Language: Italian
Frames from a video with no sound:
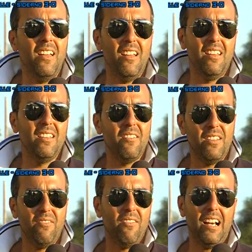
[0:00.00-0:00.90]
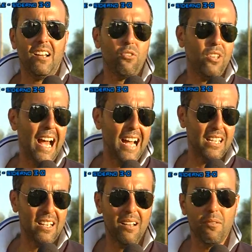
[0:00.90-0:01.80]
eh, deve va
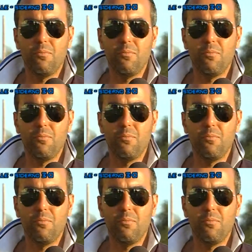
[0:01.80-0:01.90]
rodata,